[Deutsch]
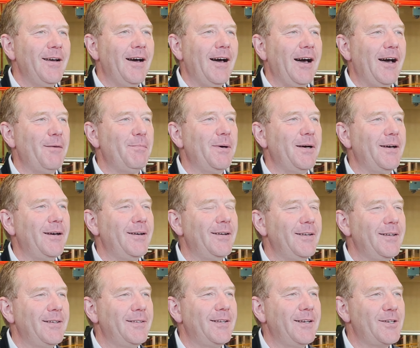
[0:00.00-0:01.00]
aber
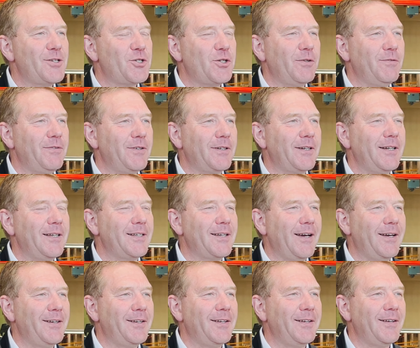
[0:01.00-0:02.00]
da ist schon wirklich
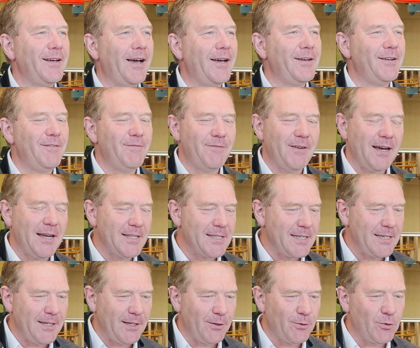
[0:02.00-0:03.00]
eine, eine
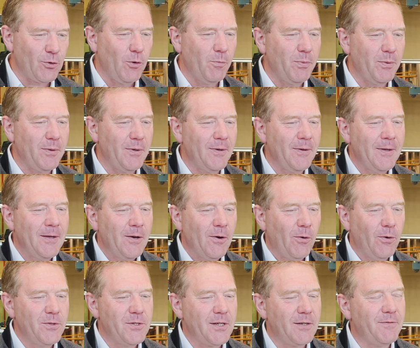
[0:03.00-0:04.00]
wahnsinnige Truppe
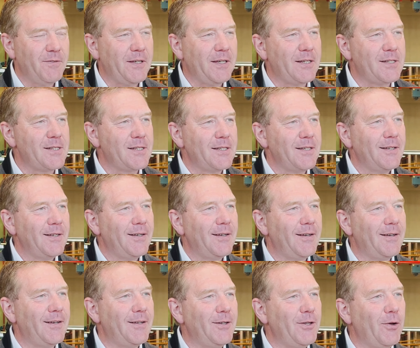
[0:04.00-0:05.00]
unterwegs,
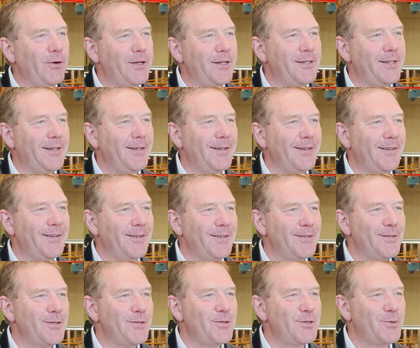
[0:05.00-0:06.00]
äh, neue Dinge
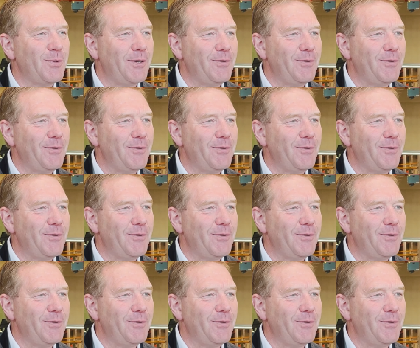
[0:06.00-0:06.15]
ja. zu